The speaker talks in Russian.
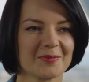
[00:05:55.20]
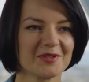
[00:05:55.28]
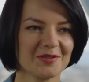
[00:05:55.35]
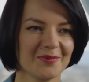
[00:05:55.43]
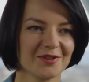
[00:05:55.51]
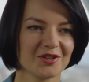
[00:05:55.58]

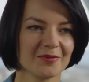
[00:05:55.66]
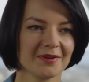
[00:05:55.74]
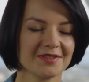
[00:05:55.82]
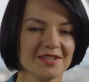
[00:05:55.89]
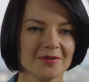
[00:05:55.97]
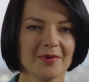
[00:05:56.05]
Спасибо большое,
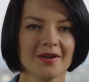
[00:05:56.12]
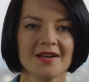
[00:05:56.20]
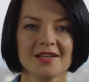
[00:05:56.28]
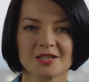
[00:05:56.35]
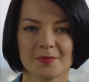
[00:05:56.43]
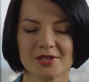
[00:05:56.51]
Максим.
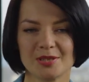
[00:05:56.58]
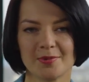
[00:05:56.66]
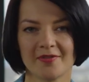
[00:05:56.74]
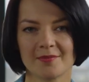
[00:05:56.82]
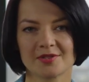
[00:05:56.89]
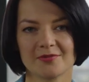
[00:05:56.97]
Пожалуйста.
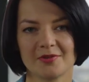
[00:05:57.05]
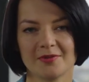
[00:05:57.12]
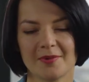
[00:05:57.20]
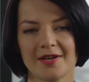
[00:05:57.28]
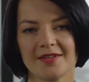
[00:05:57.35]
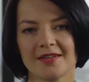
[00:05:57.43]
Спасибо вам за
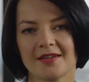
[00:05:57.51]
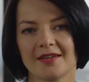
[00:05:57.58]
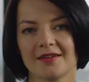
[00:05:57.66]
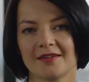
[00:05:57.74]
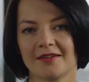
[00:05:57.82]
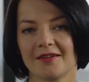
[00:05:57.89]

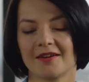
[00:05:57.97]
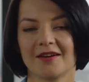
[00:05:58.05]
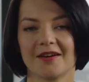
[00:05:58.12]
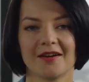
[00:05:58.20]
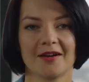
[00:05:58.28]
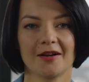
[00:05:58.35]
внимание.
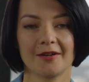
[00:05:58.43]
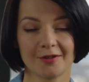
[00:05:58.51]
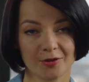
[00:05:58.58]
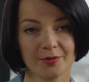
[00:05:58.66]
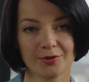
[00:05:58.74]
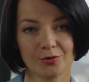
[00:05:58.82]
Э,
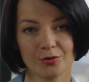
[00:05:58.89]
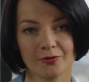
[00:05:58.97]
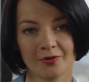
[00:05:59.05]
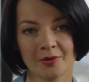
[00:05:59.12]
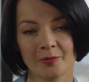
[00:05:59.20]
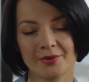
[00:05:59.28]

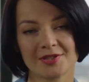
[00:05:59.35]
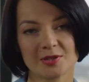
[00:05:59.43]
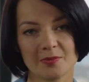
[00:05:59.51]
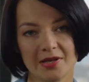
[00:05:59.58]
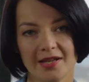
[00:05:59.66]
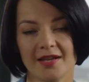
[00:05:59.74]
рекомендуем вам быть
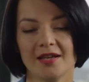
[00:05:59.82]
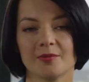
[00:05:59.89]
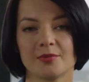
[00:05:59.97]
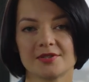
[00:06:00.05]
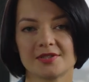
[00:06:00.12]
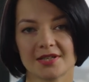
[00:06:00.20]
смелее,
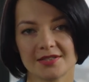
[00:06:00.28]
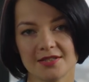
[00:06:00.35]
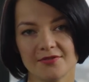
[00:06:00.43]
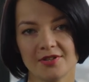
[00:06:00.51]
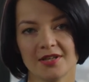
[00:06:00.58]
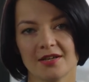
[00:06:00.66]
быть
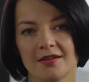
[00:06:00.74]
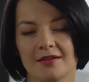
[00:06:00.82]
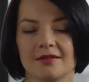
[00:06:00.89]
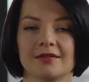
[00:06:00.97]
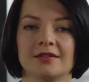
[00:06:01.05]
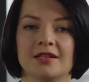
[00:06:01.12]
активнее,
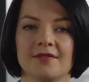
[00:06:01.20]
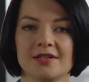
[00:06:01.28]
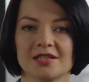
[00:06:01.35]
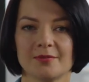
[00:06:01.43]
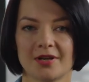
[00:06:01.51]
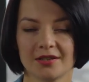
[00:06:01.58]
э,
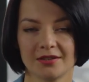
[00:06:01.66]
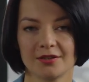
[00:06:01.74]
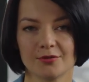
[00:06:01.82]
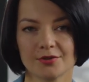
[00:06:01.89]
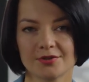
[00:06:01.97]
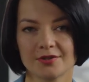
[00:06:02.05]
давать
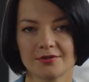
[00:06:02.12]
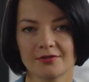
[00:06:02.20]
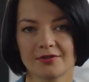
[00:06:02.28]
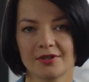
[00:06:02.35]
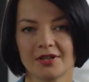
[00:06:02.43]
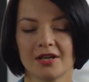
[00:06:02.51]
обратные
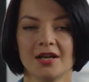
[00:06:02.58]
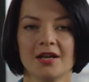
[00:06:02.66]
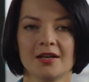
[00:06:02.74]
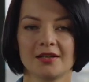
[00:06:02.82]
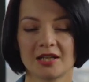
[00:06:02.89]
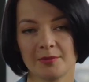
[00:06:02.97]
отзывы,
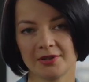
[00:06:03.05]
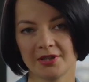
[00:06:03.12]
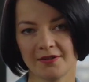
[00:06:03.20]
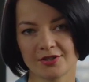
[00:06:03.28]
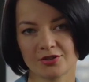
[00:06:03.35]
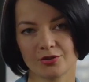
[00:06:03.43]
рекомендовать